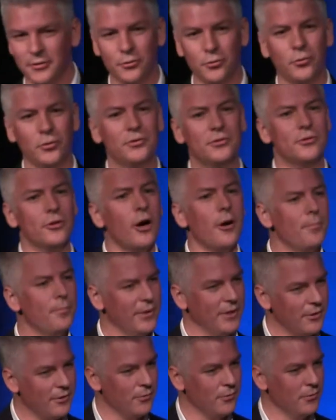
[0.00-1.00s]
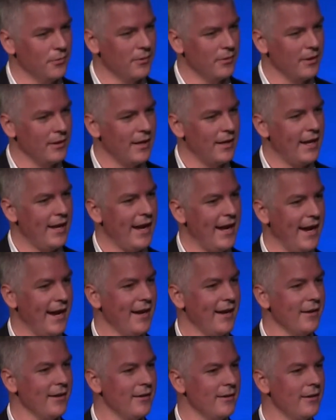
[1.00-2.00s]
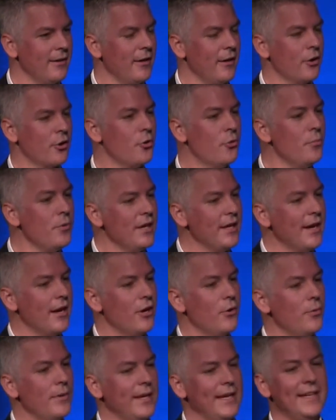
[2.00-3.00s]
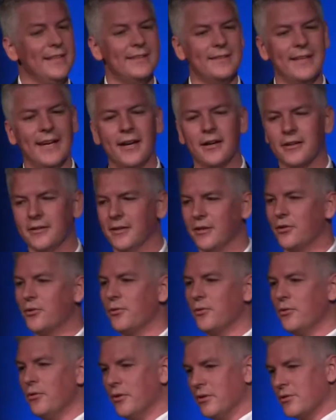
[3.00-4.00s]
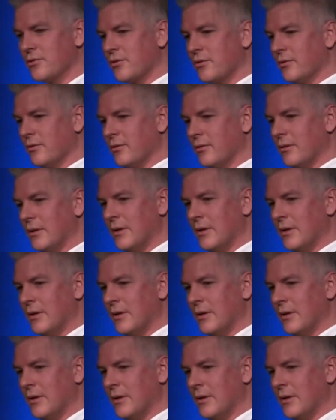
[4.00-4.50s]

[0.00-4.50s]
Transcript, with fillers: do utópico, é comunhão eterna conosco.